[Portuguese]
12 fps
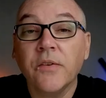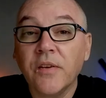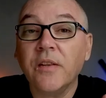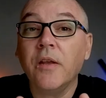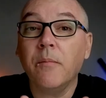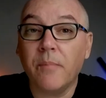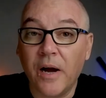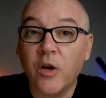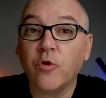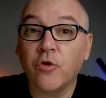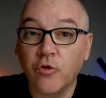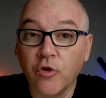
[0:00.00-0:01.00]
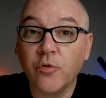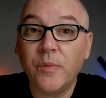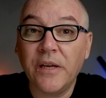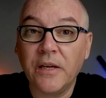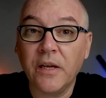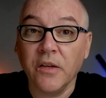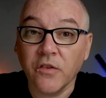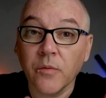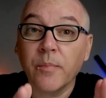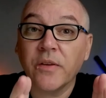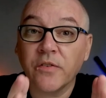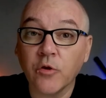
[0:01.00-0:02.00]
Lançada em maio de
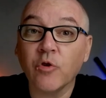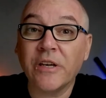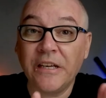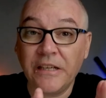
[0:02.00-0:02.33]
2015 pesando